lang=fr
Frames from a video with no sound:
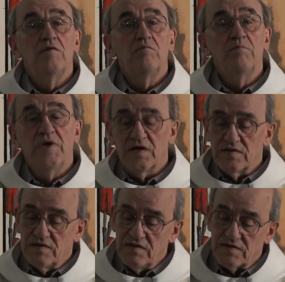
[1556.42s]

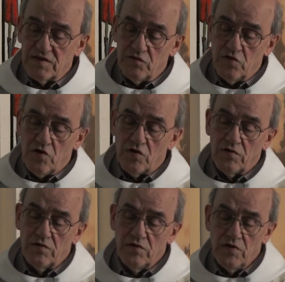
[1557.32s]
Merci Seigneur.
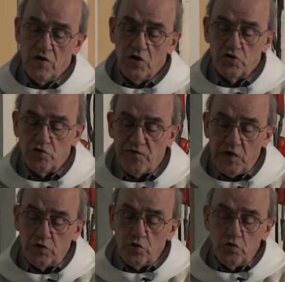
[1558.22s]
Tu
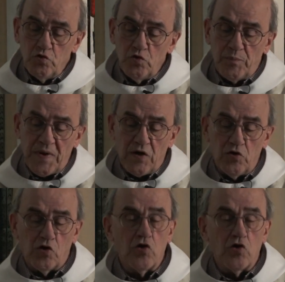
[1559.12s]
fais de nous, par le